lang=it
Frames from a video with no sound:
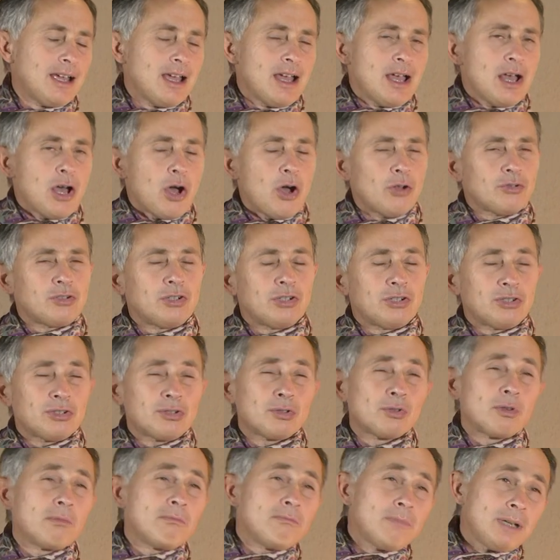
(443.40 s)
oggi ci
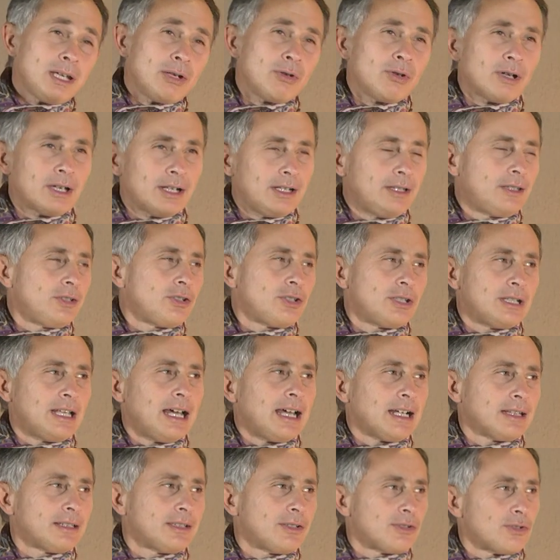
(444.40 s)
sono meno critici
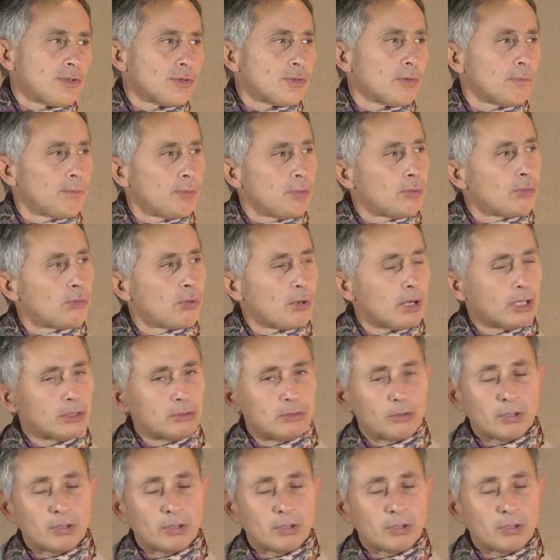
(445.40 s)
d'arte, ci sono più curatori.